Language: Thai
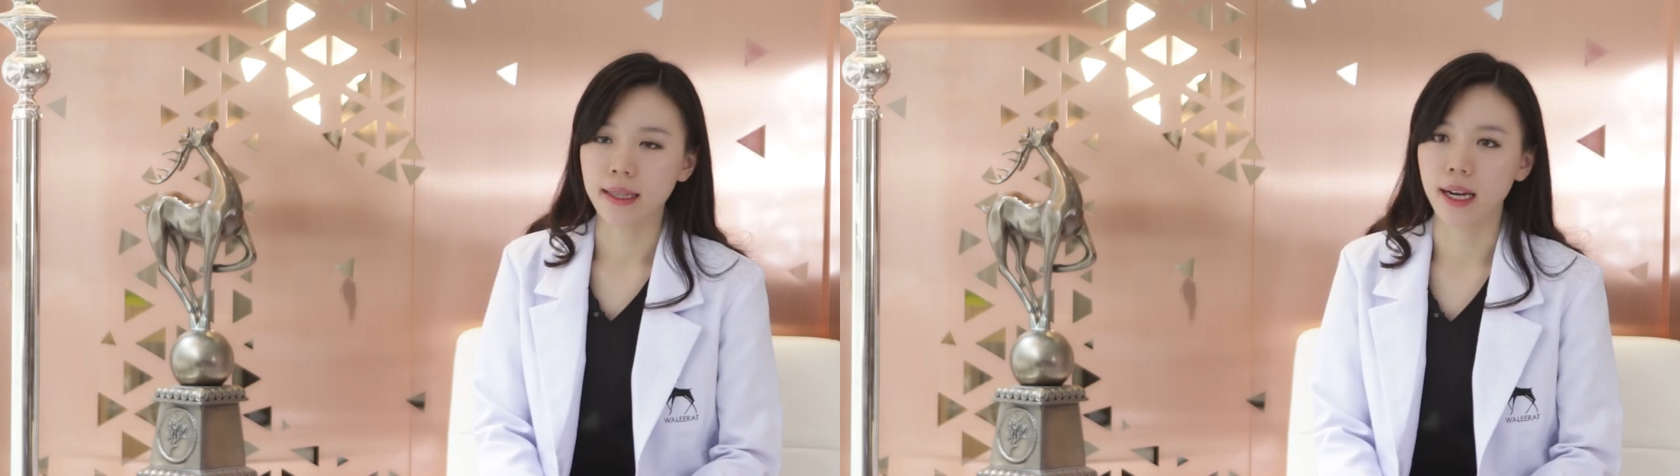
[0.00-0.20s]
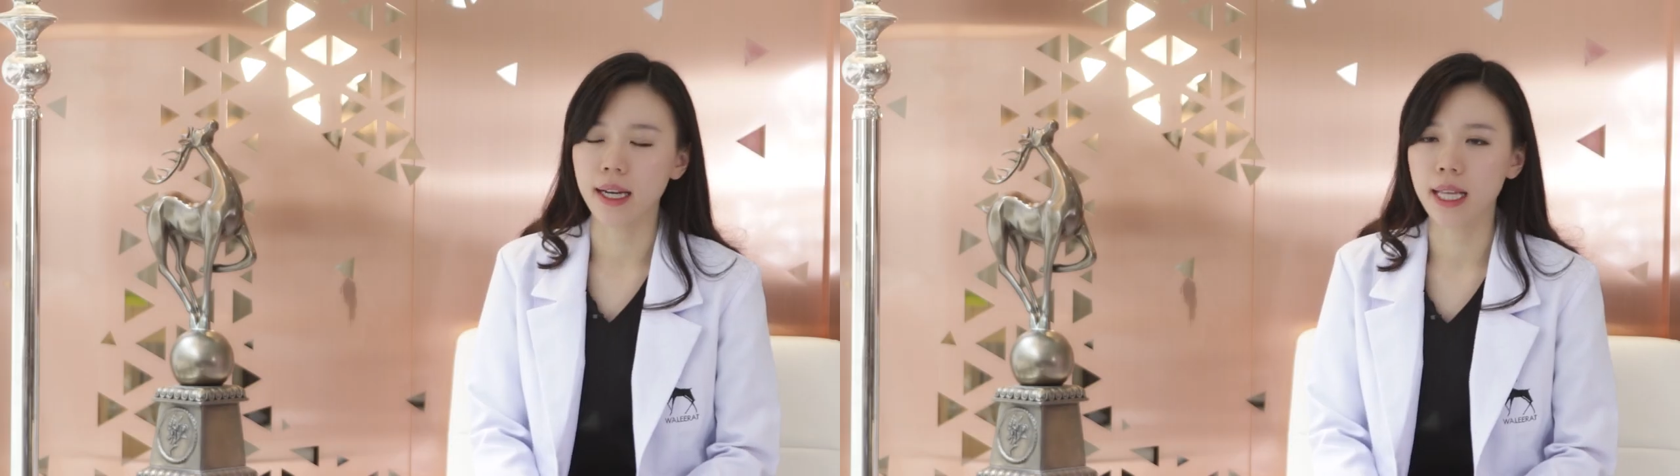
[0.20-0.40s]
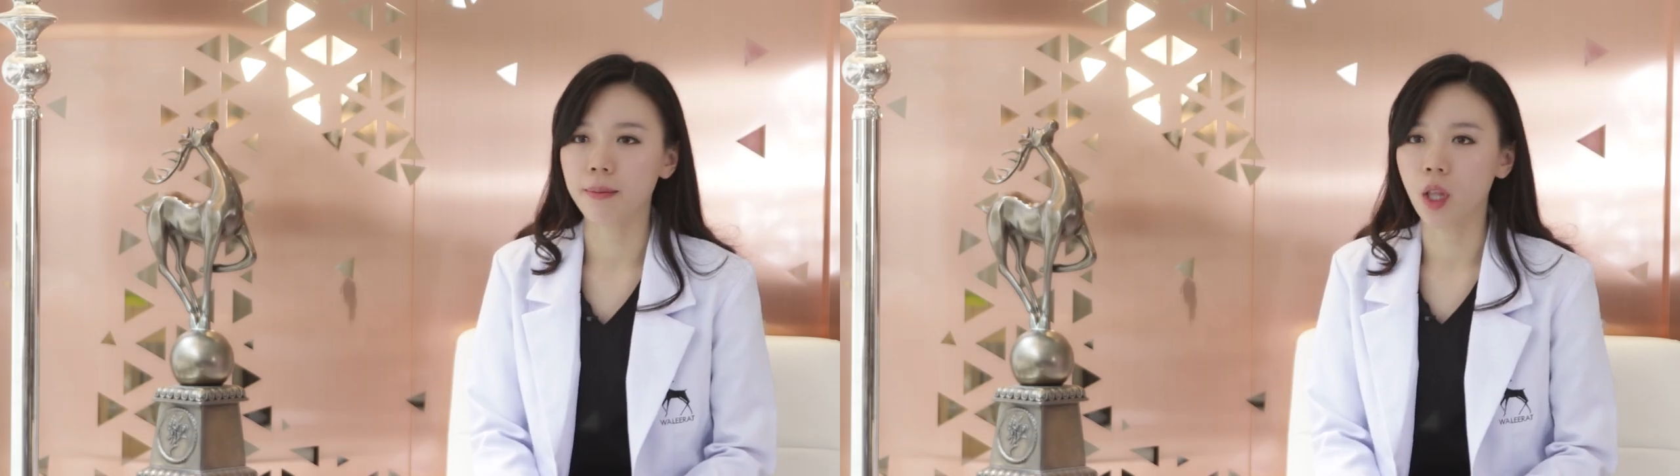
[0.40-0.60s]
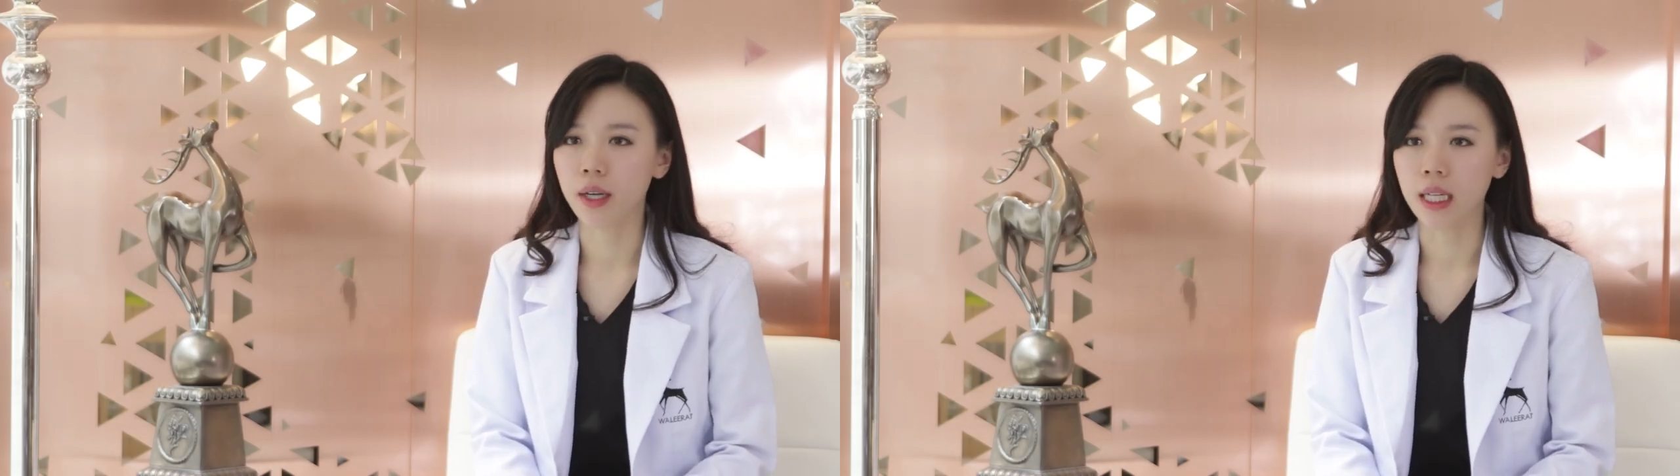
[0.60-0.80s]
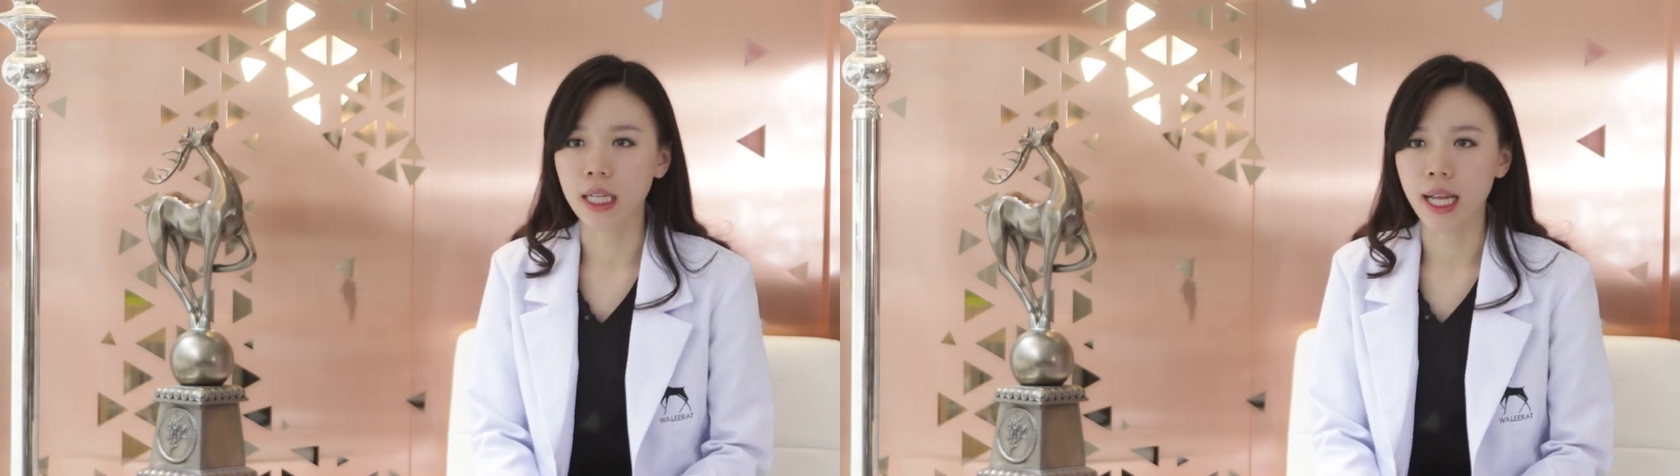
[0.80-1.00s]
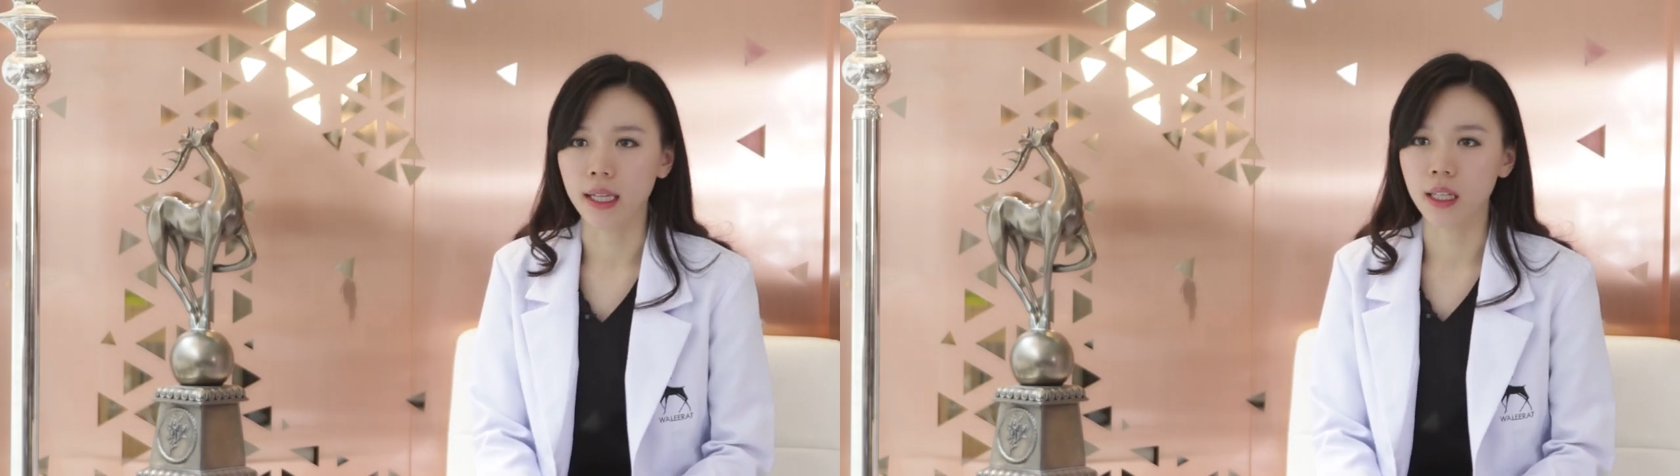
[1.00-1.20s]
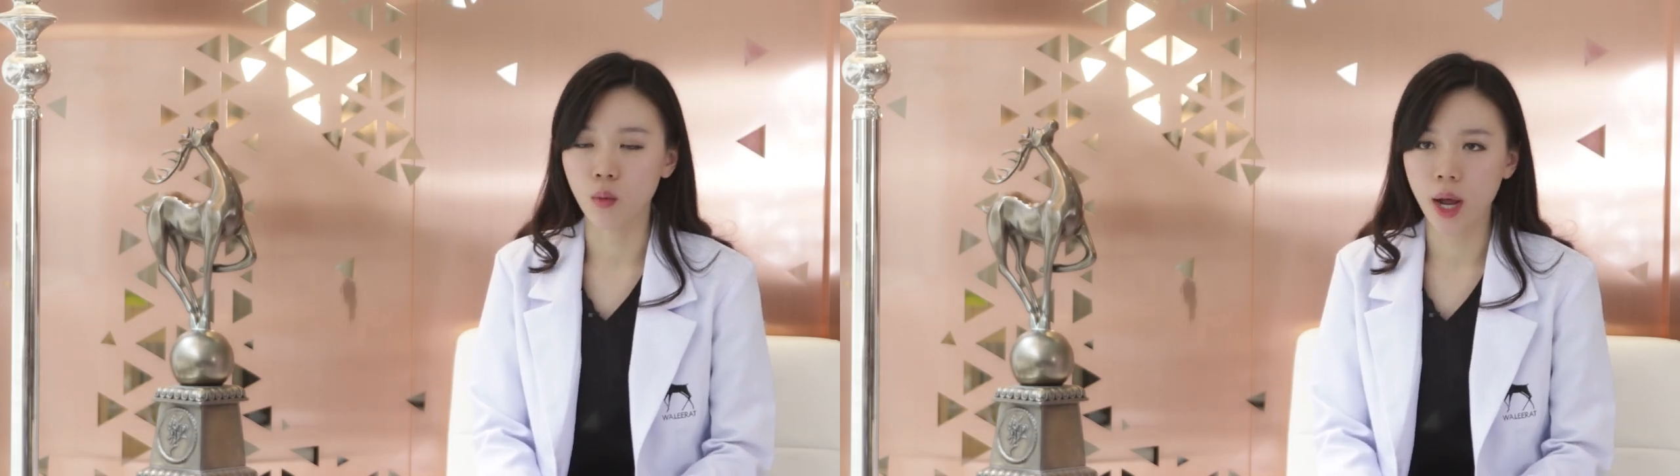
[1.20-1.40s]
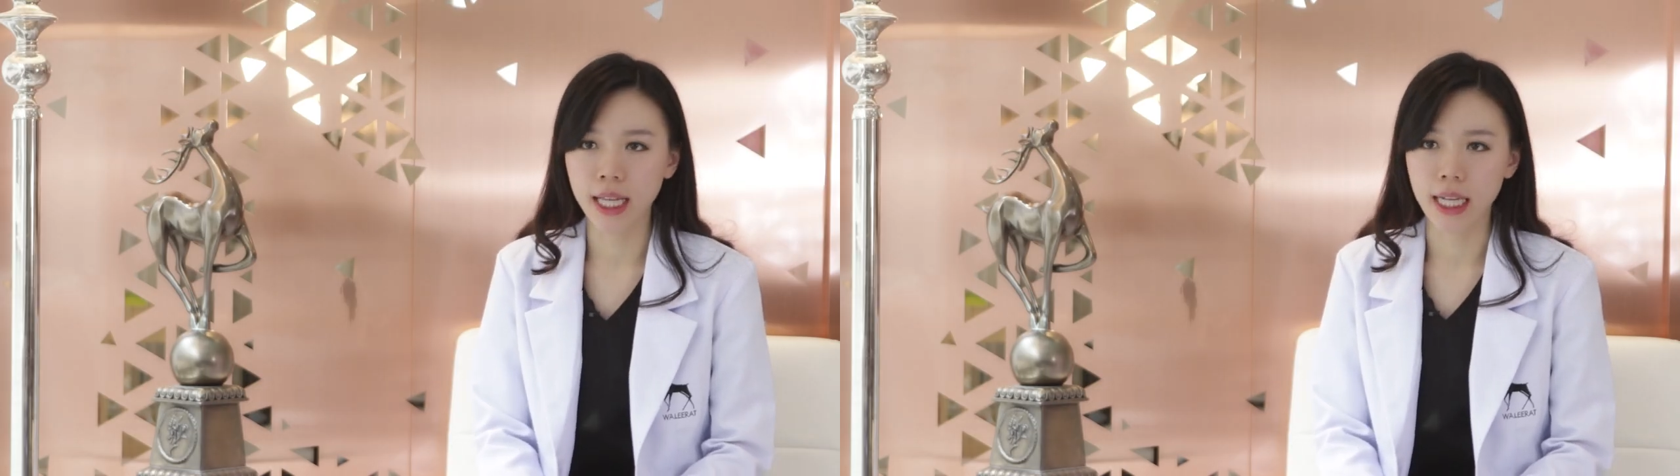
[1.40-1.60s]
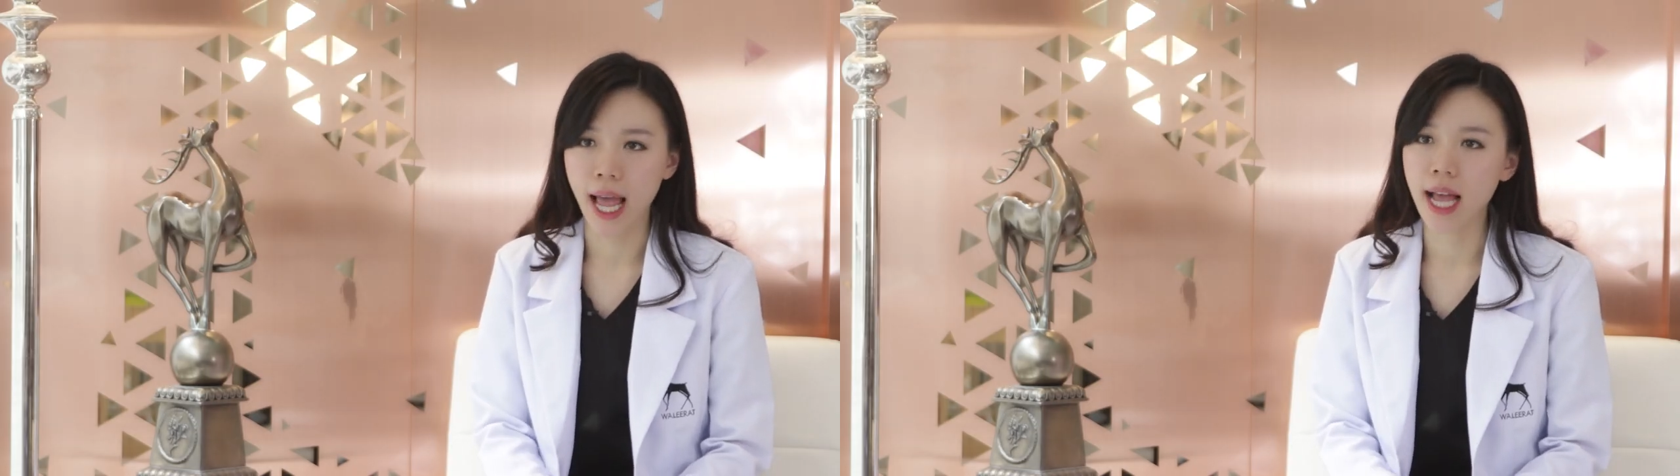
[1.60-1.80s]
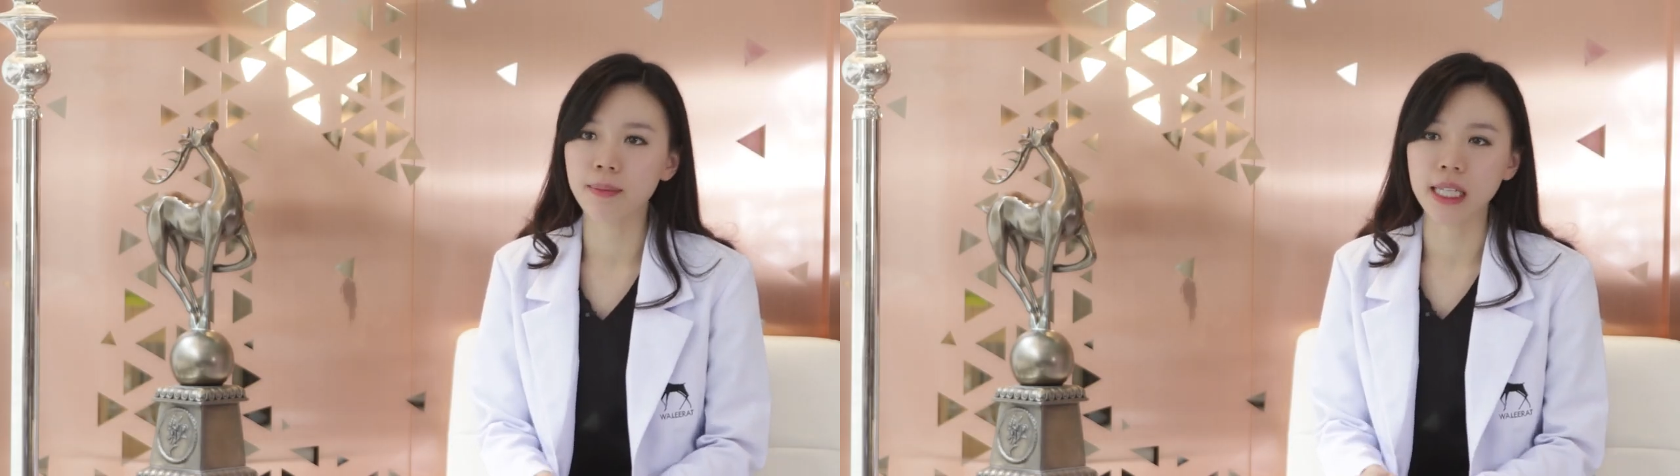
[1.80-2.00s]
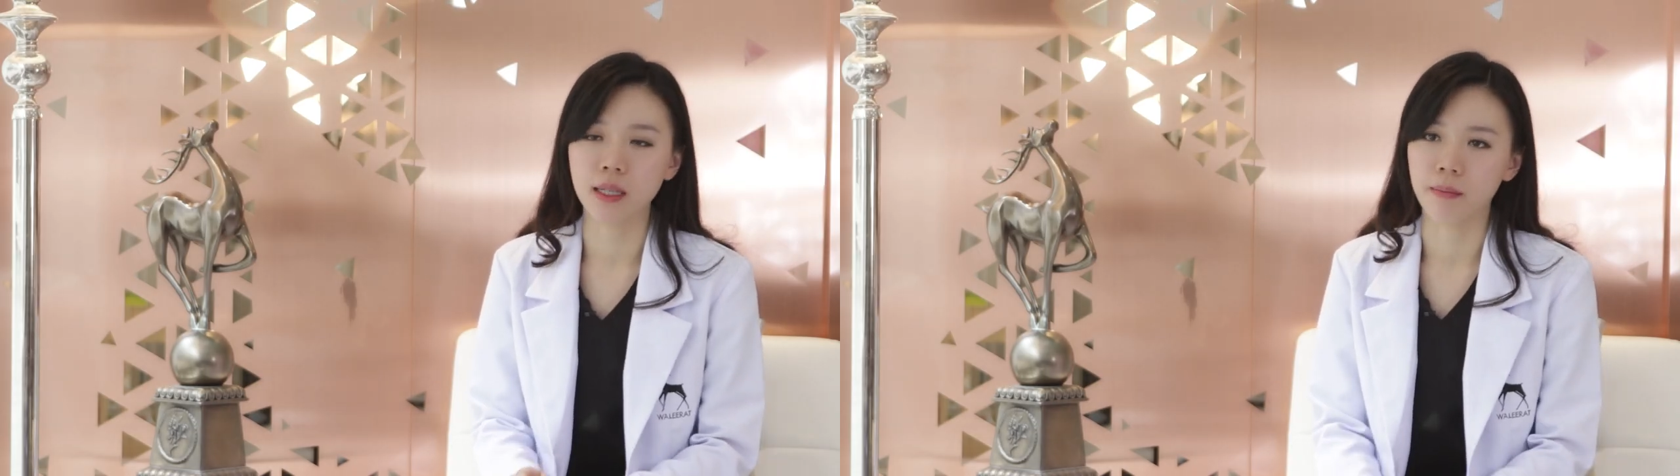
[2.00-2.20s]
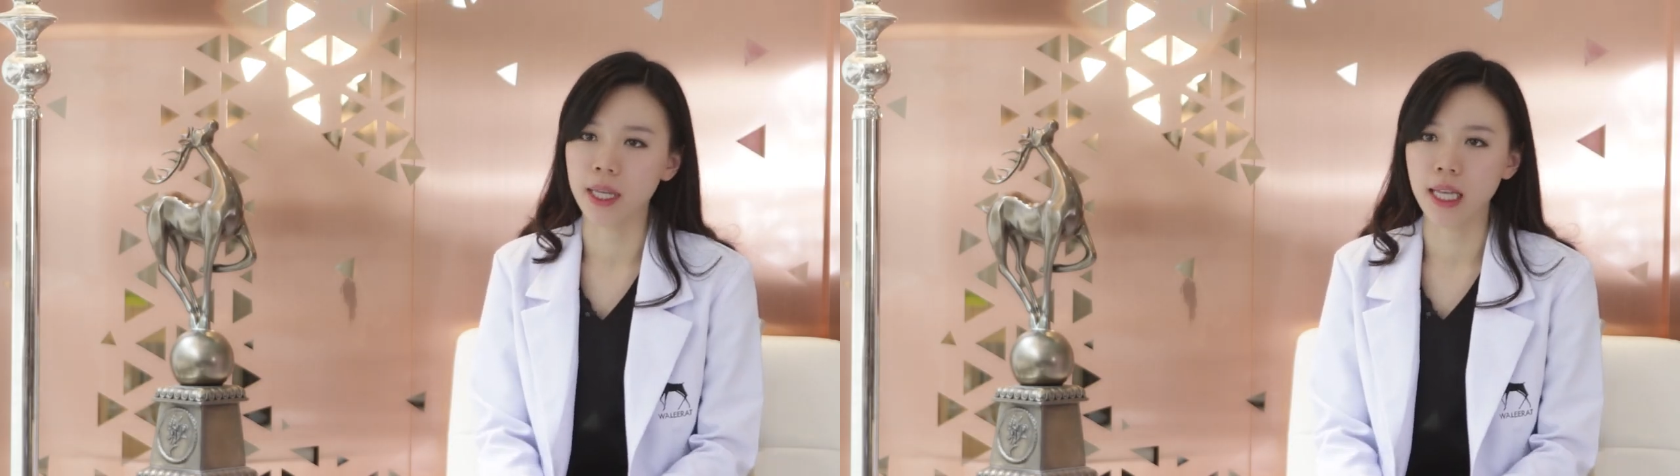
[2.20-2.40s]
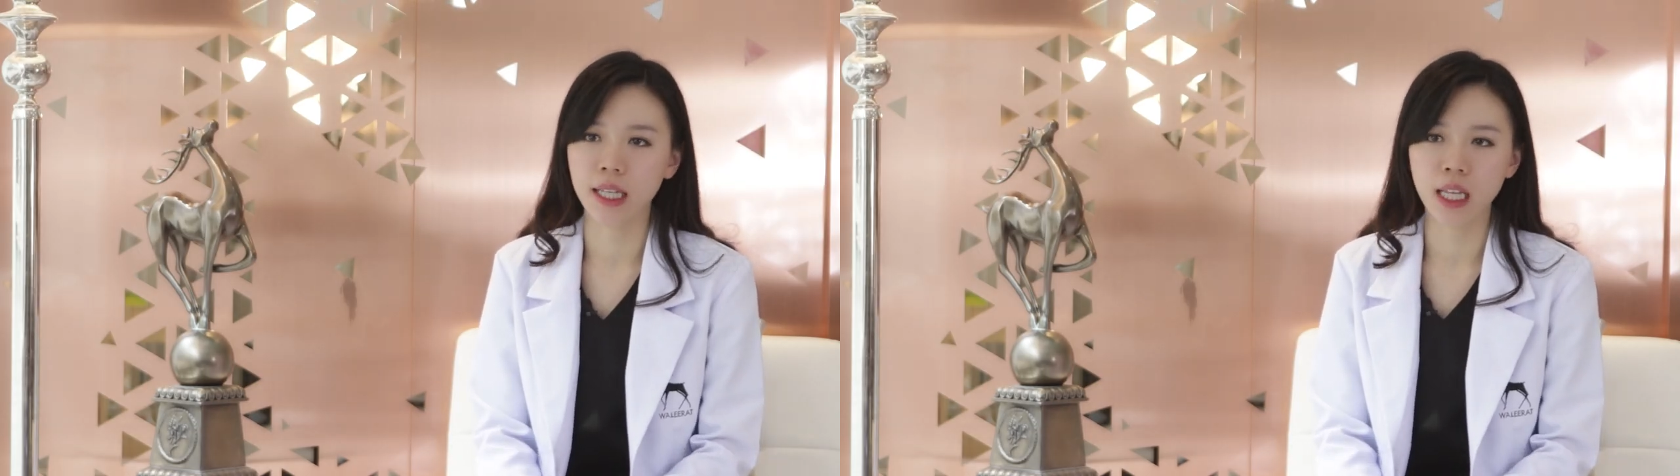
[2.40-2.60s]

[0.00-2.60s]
แต่ถ้าเทียบตอนนี้เนี่ยคิดว่าในอีก5ปี10ปี